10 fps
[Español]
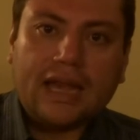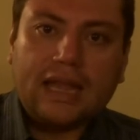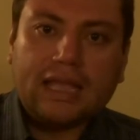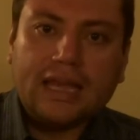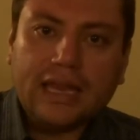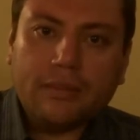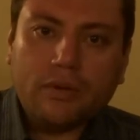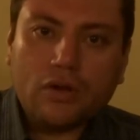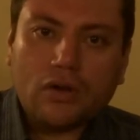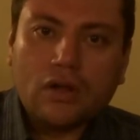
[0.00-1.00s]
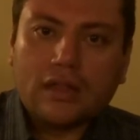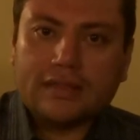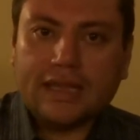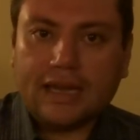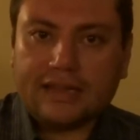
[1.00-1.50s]
el equilibrio
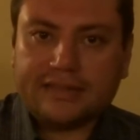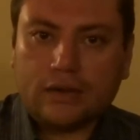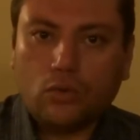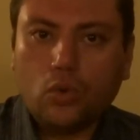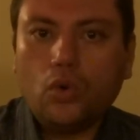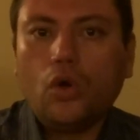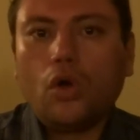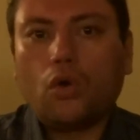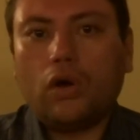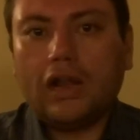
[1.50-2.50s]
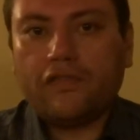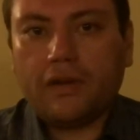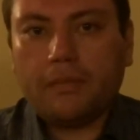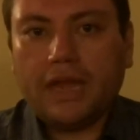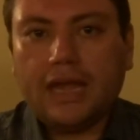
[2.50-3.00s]
de la salud con la
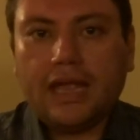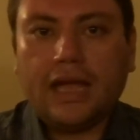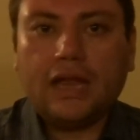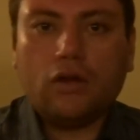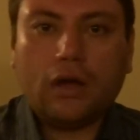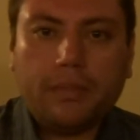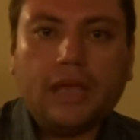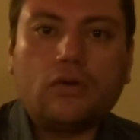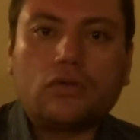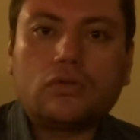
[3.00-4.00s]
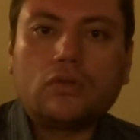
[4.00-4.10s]
familia y los amigos.